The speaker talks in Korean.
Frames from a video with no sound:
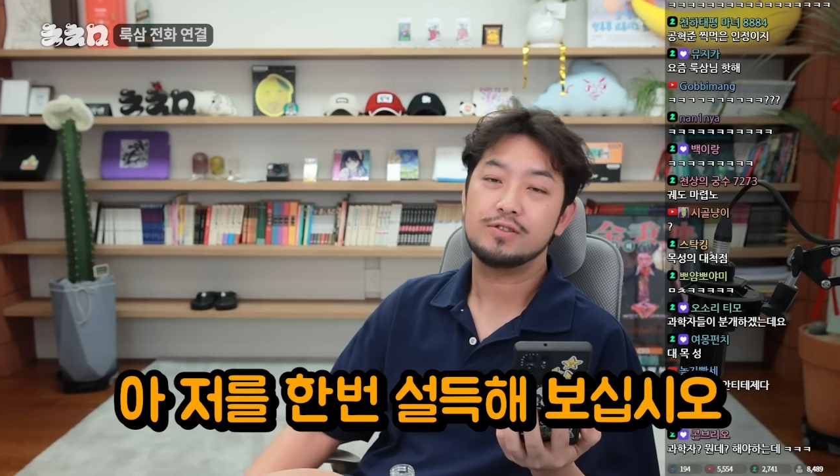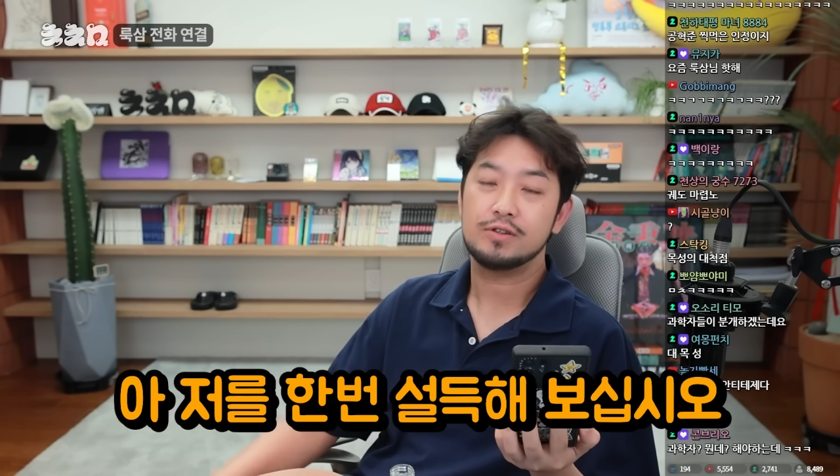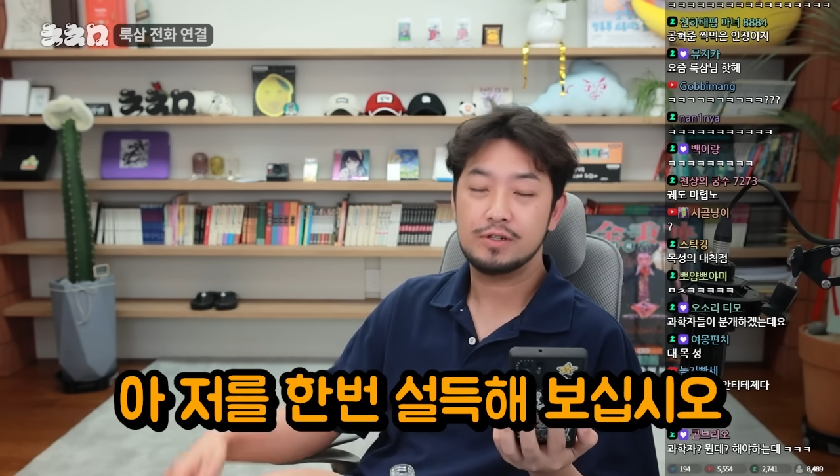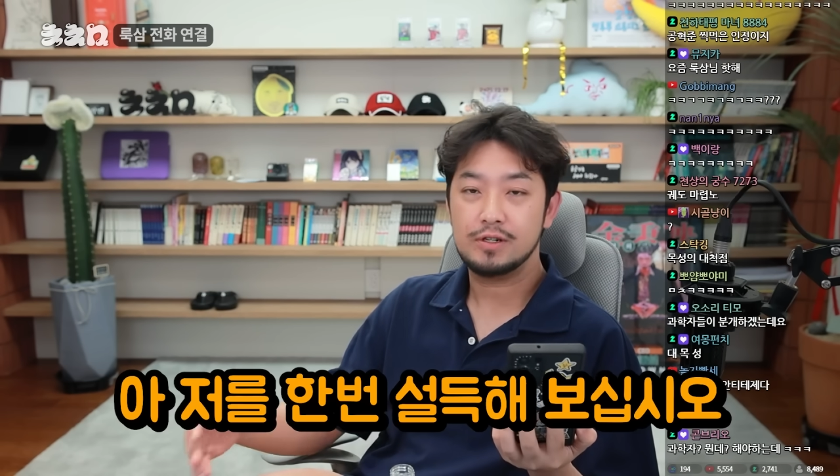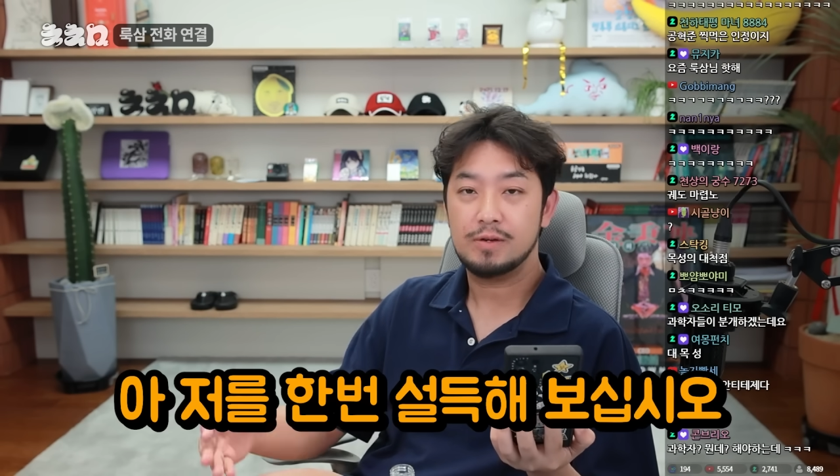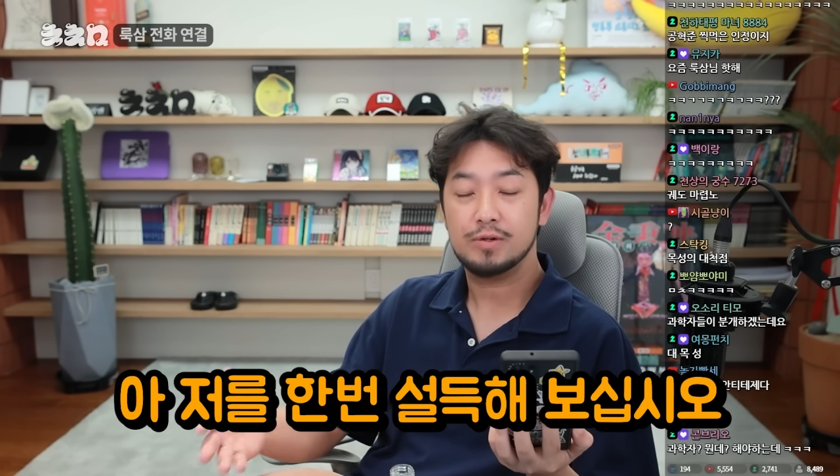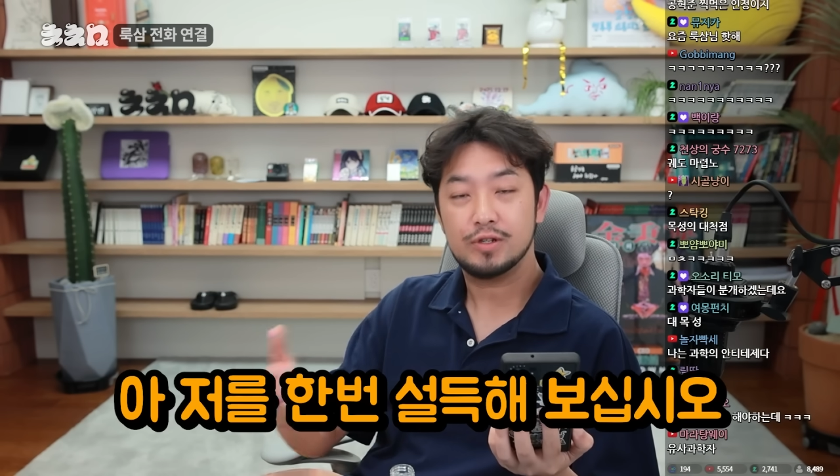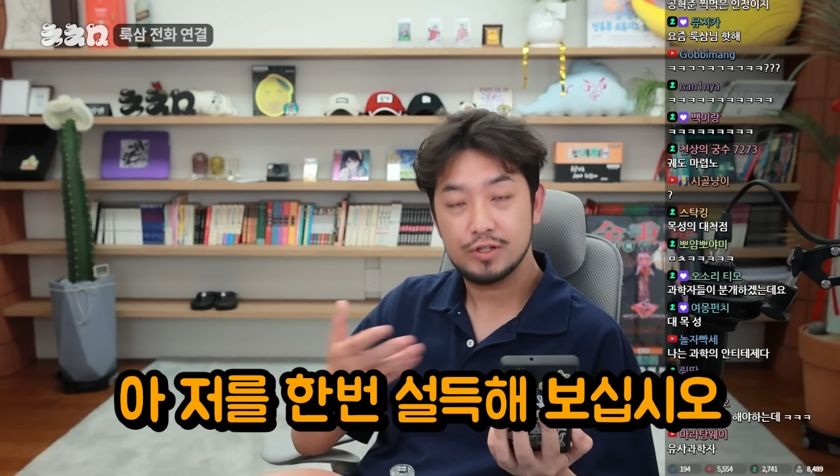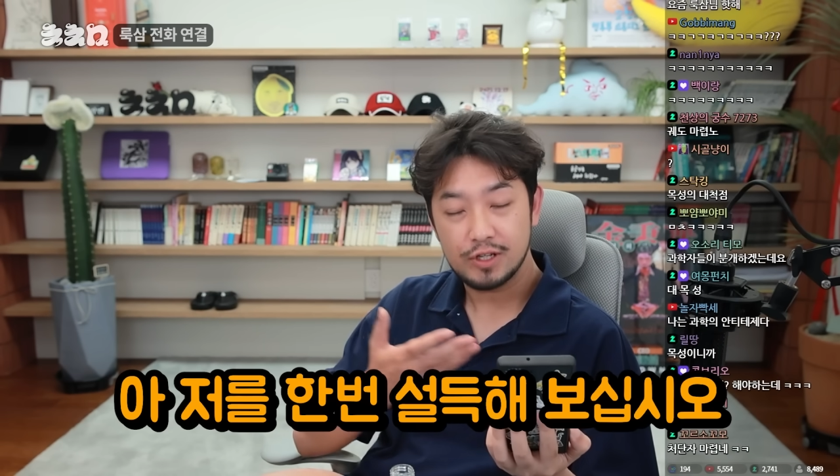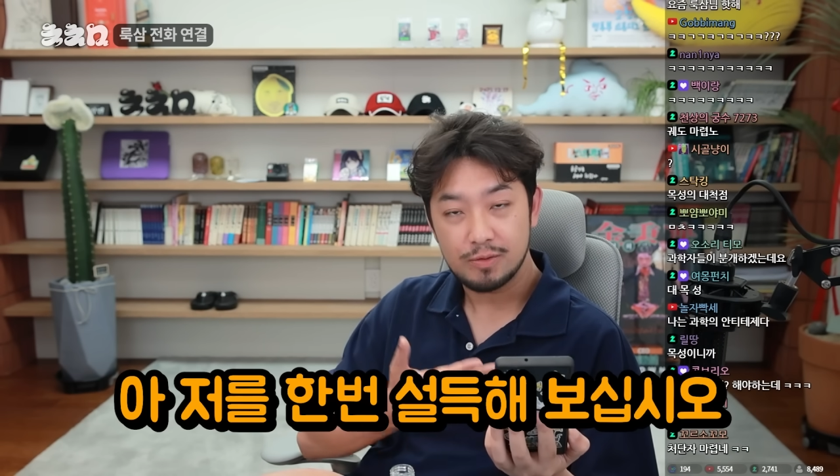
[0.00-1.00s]
저를 한번
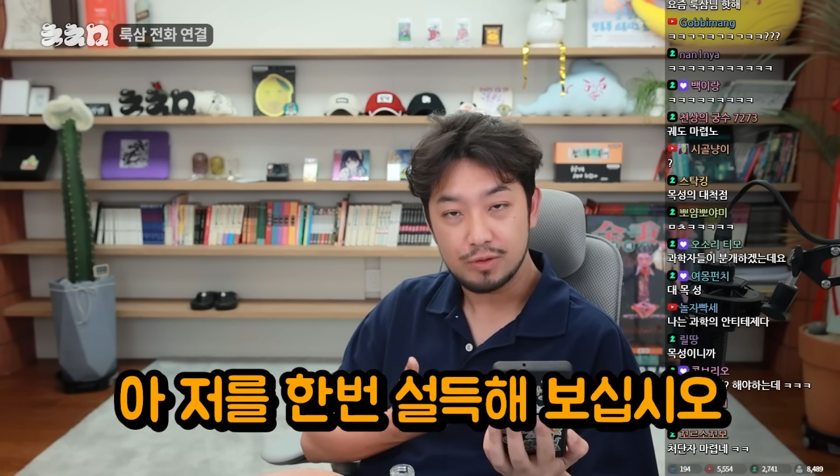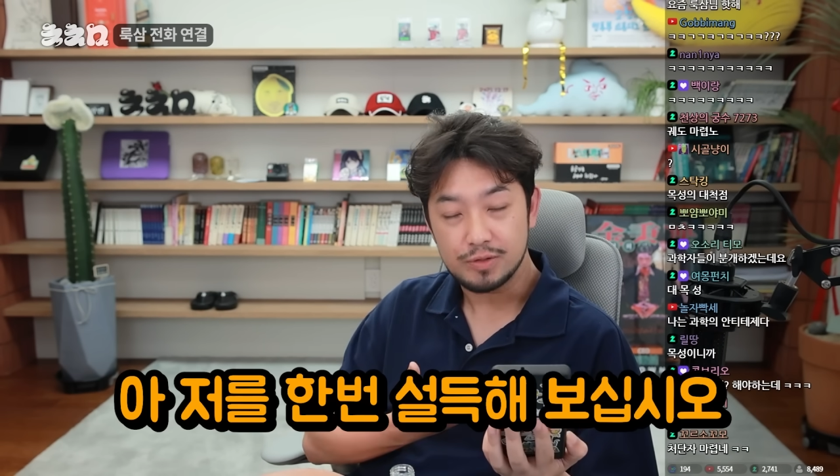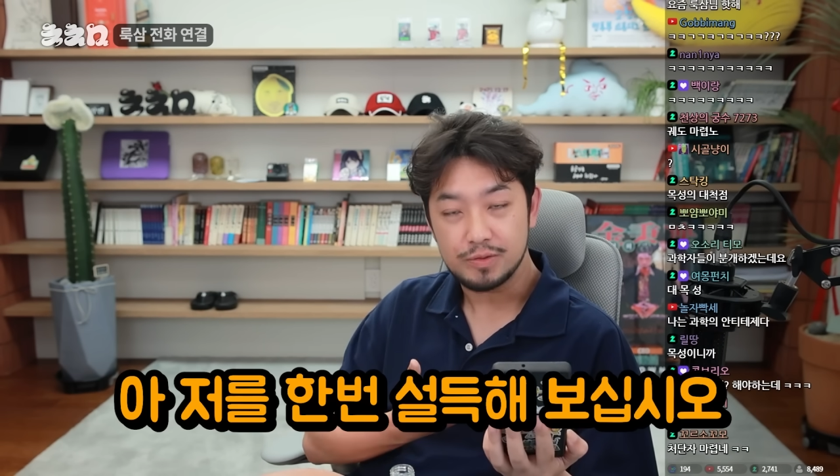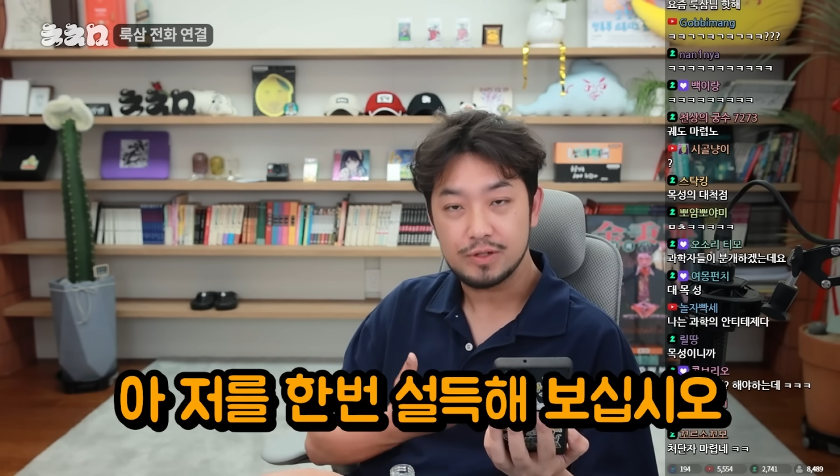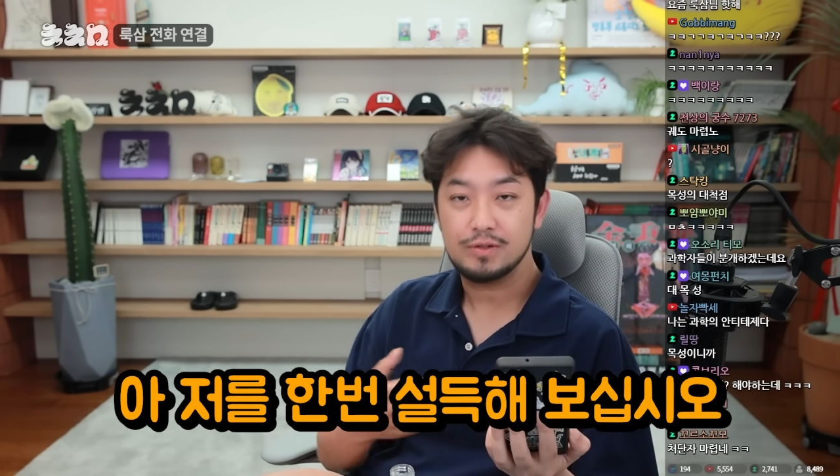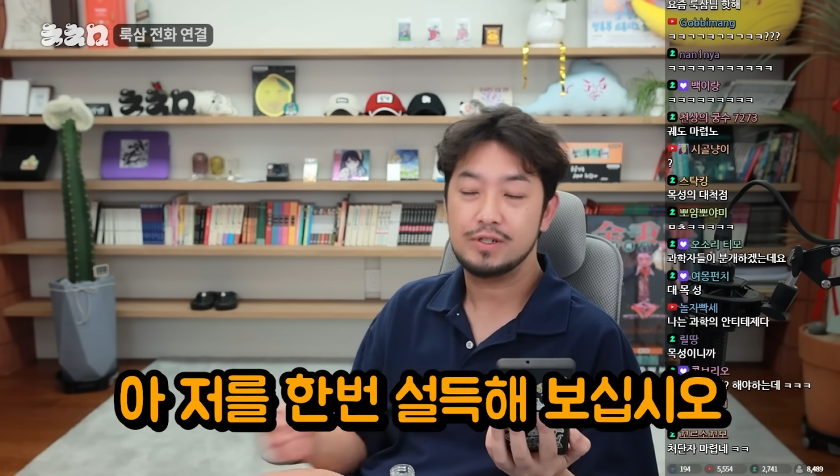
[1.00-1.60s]
설득해 보십시오.